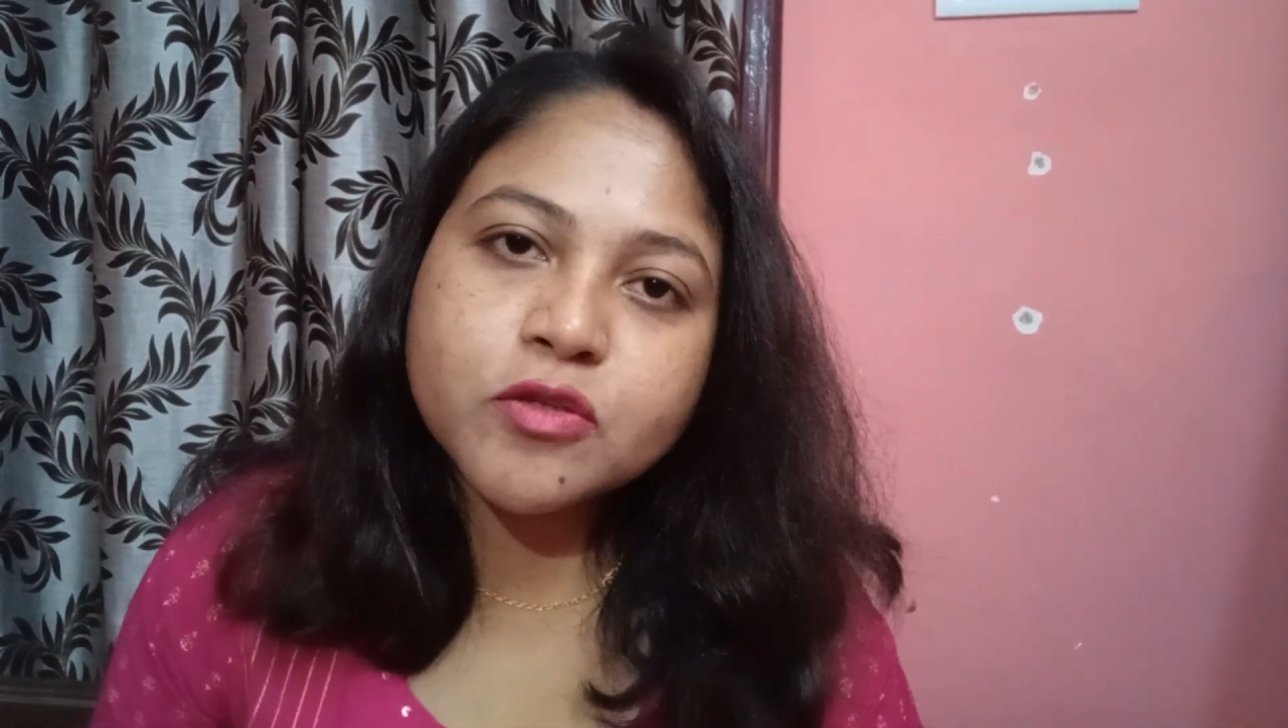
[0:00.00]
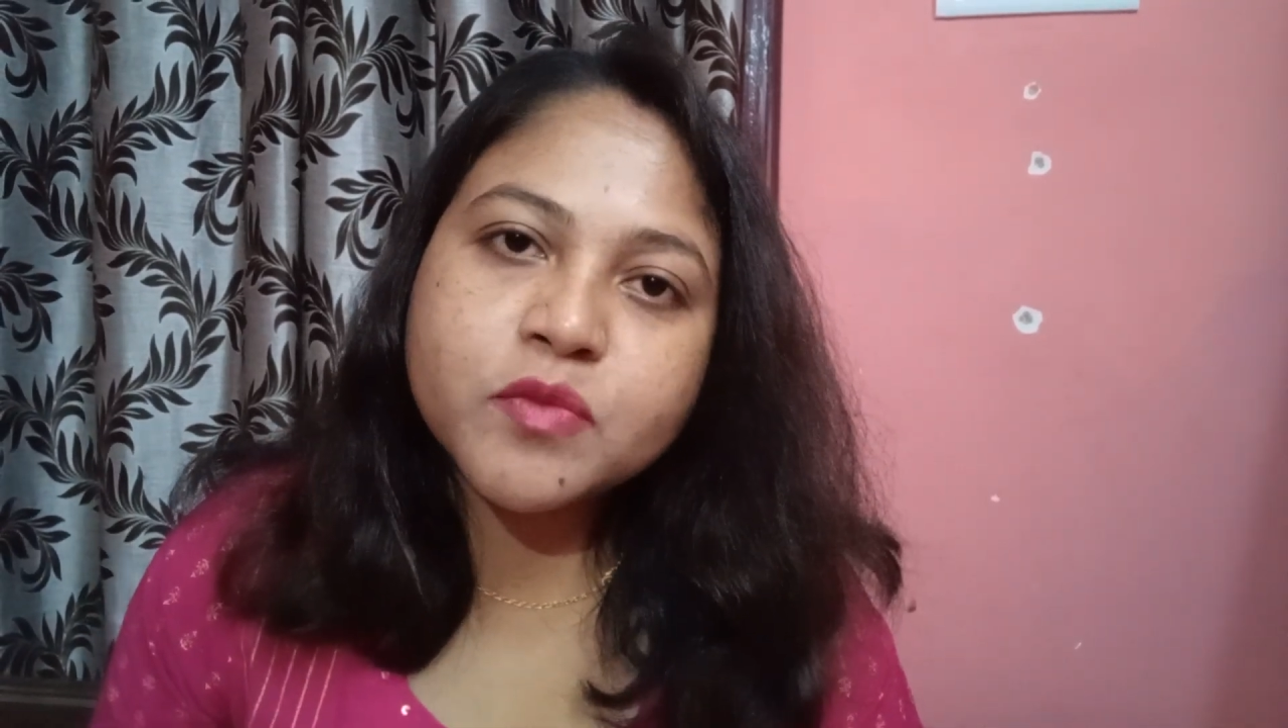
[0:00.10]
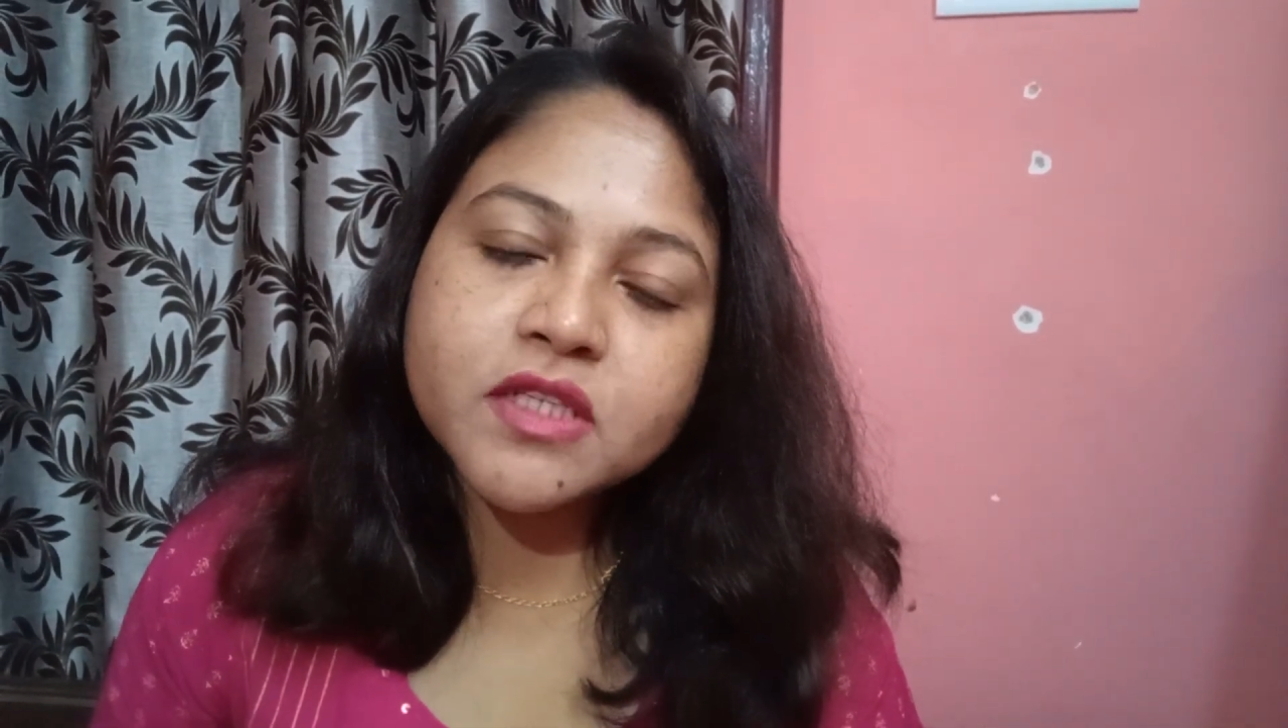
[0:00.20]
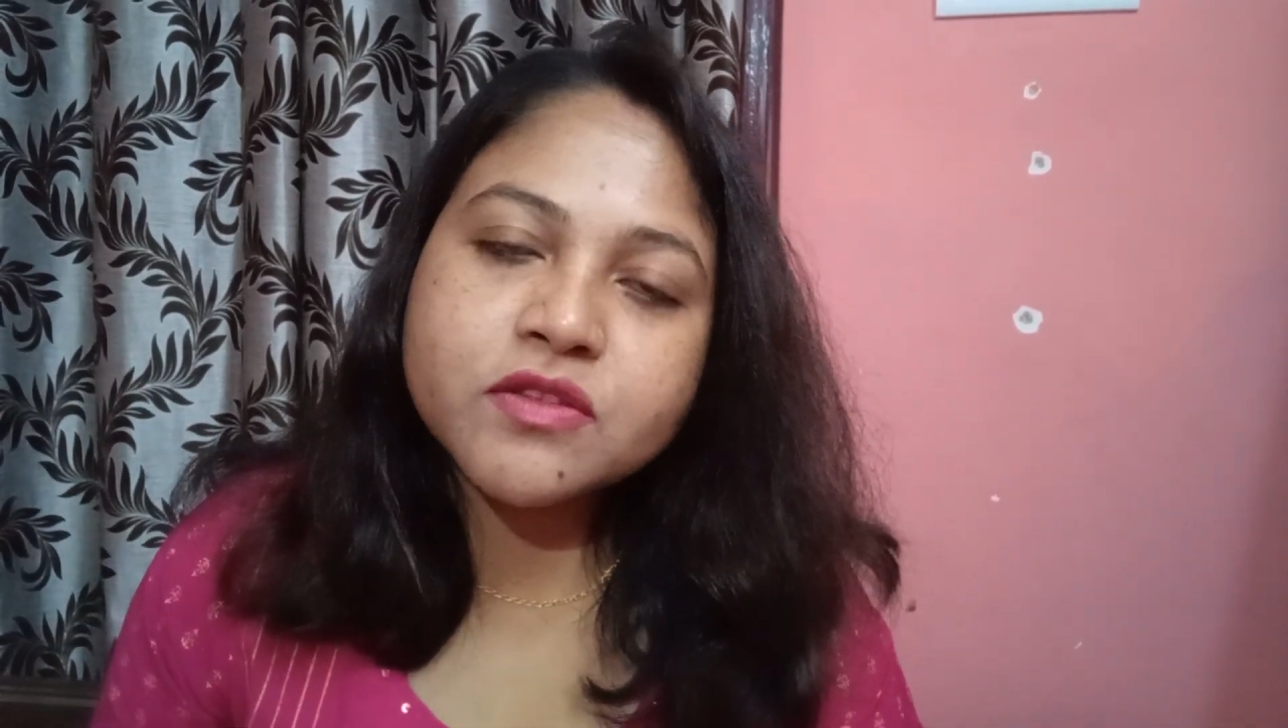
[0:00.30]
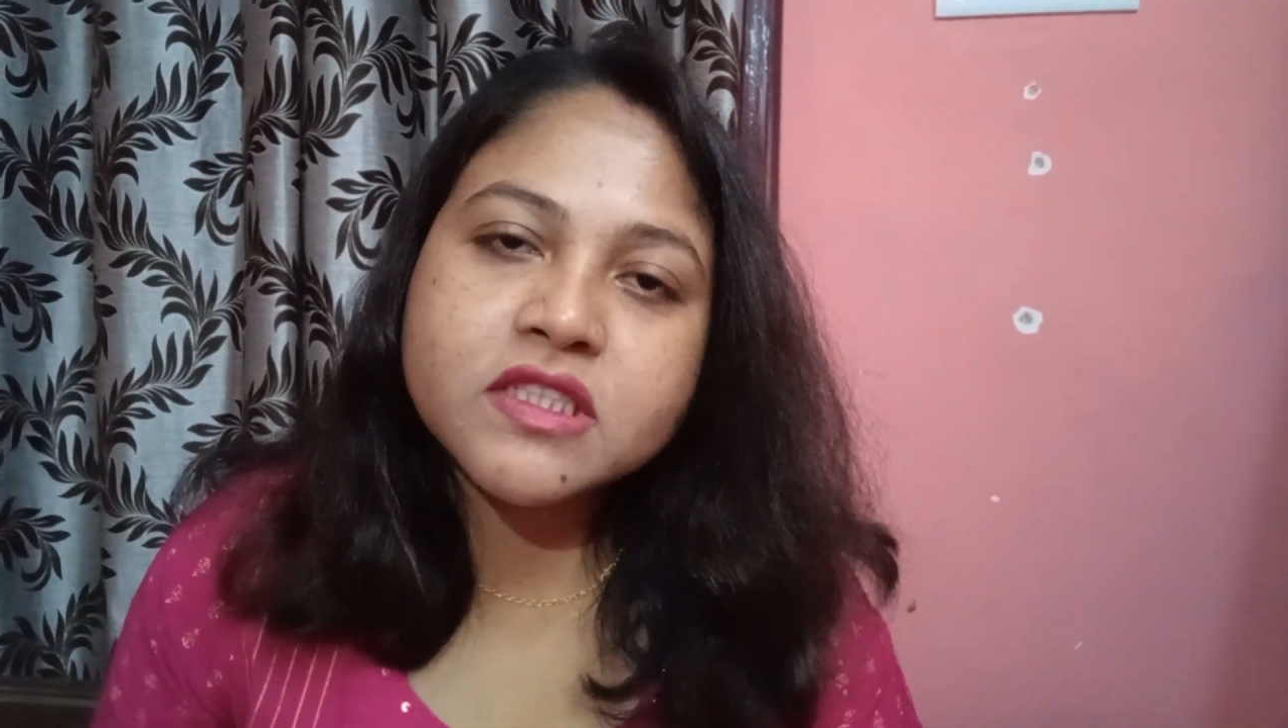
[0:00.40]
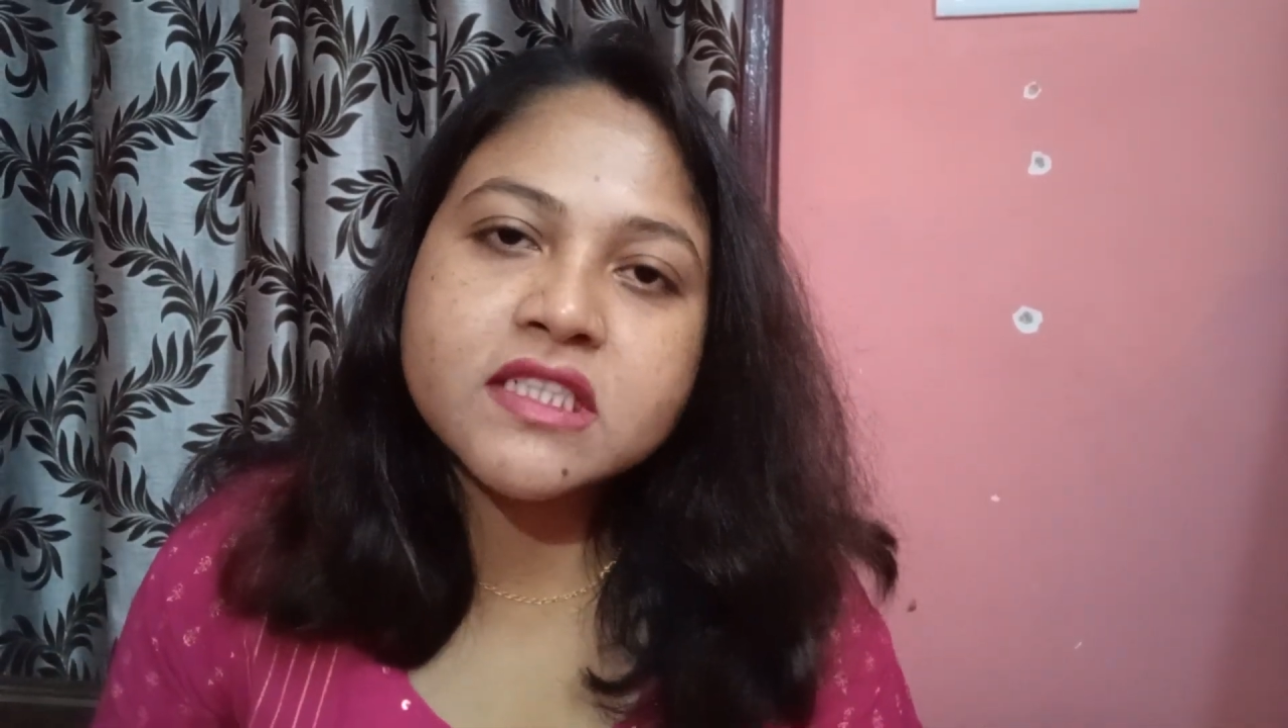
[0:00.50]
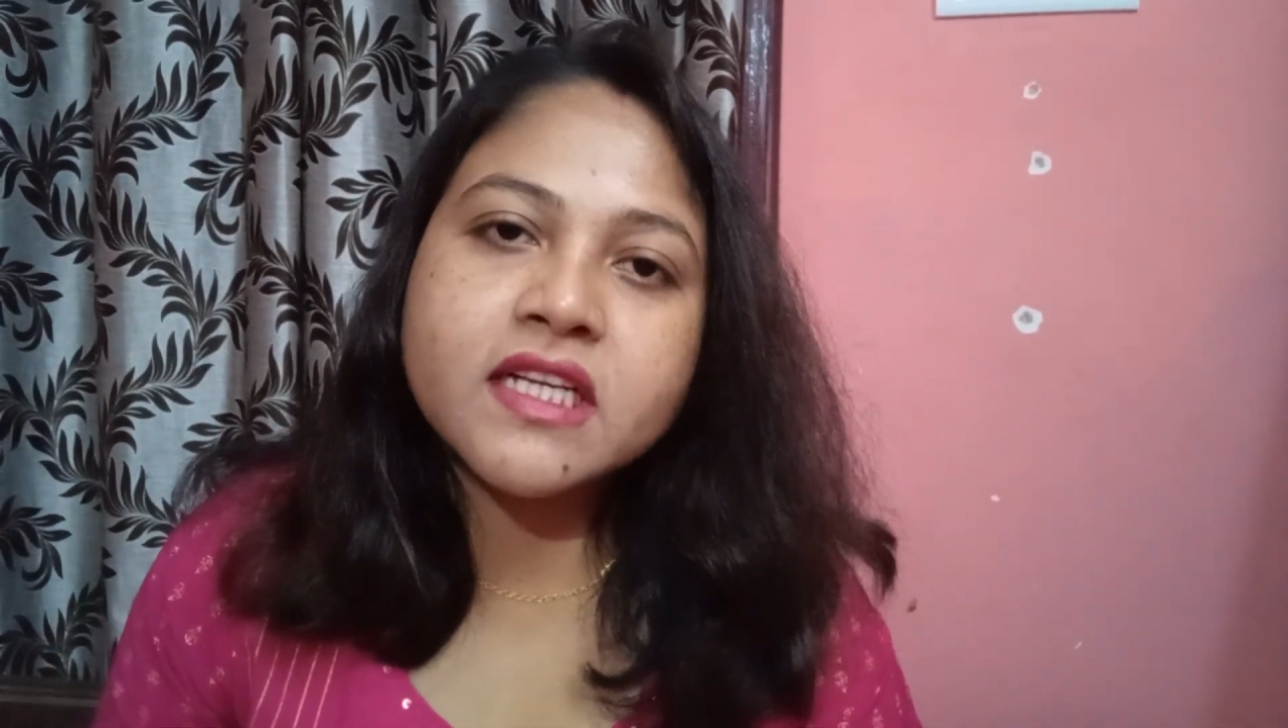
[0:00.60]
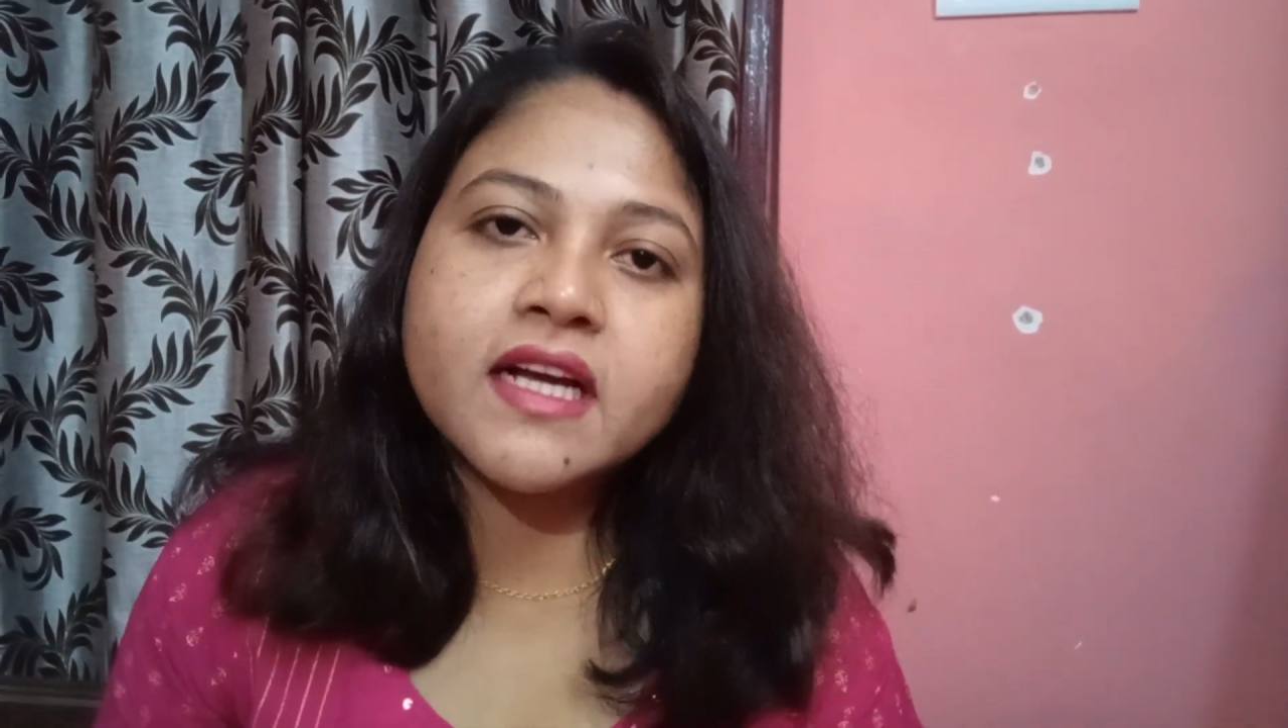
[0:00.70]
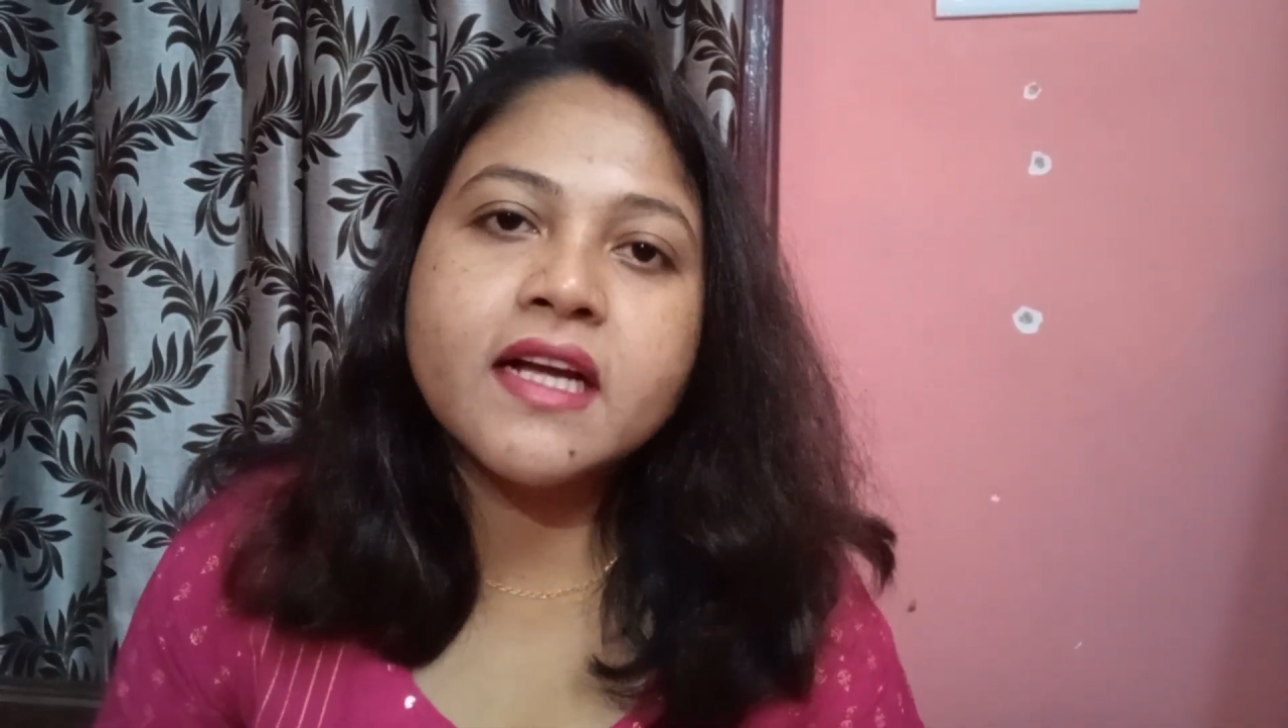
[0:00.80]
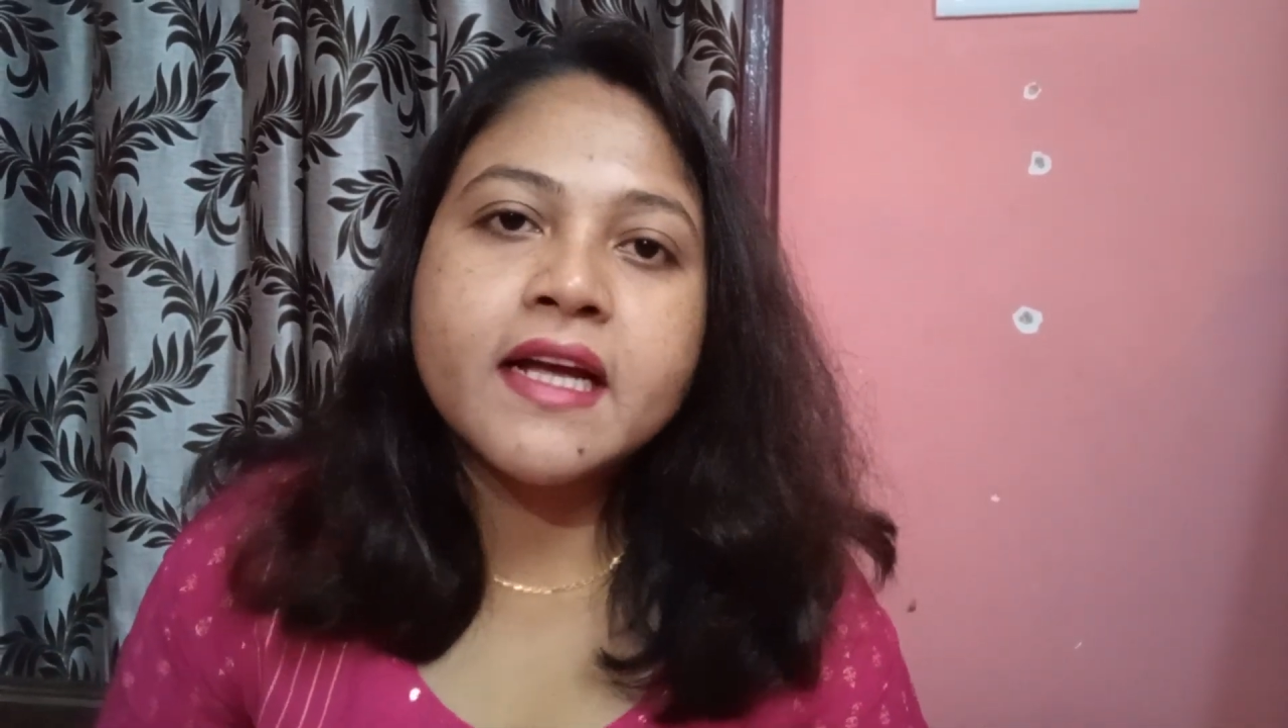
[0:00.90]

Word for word: e তোমার হচ্ছে